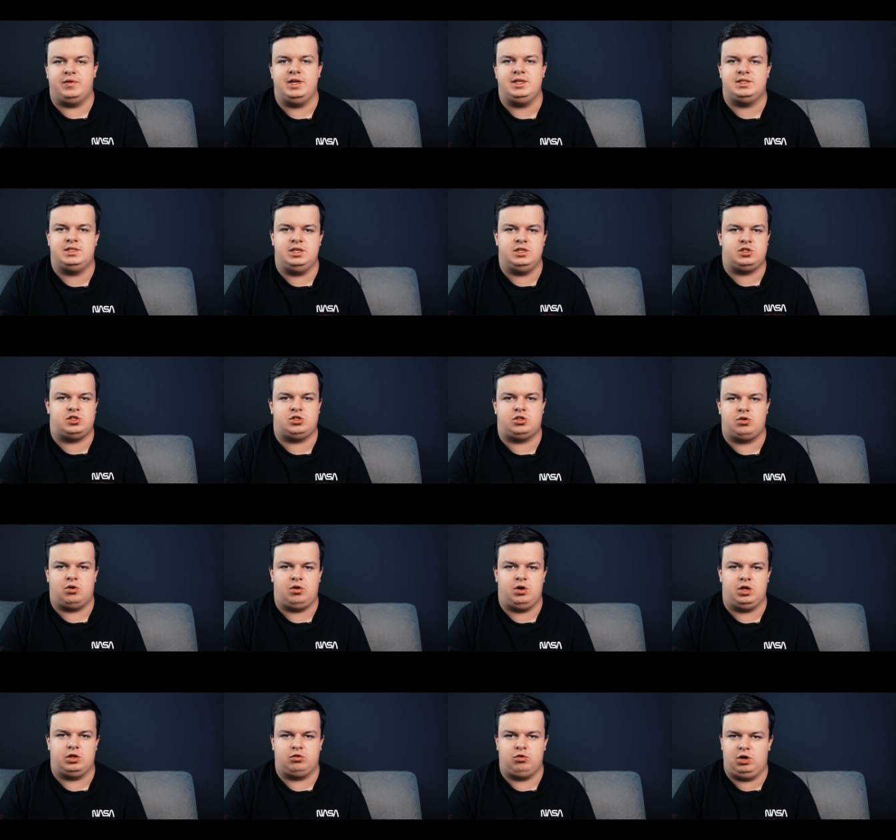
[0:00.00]
выйти из
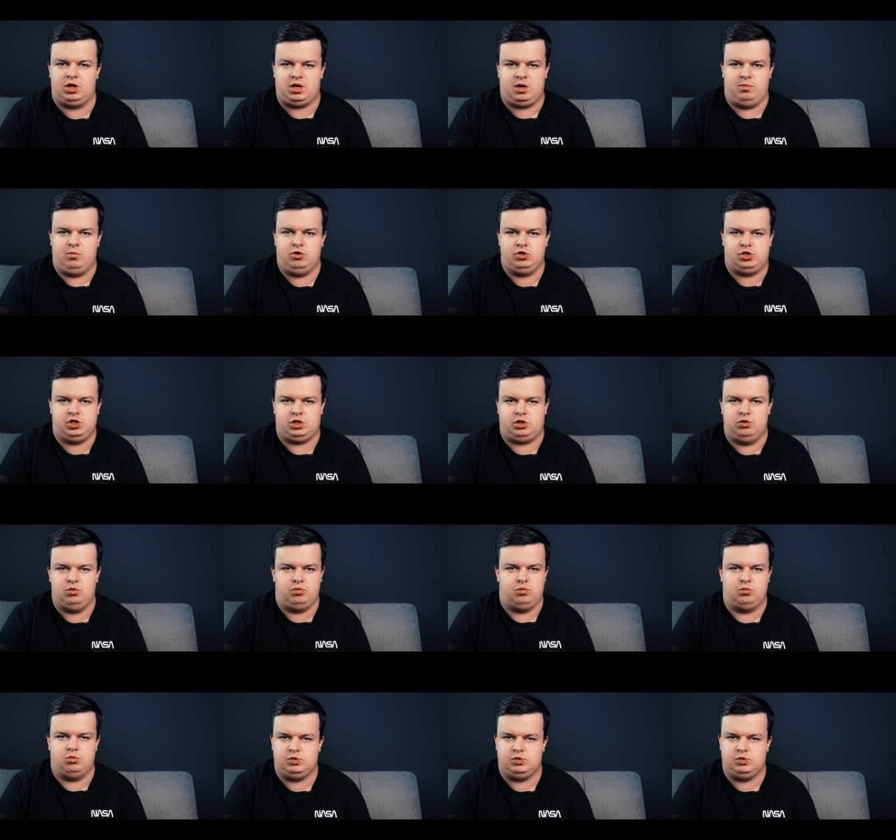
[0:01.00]
строя, только может, ну,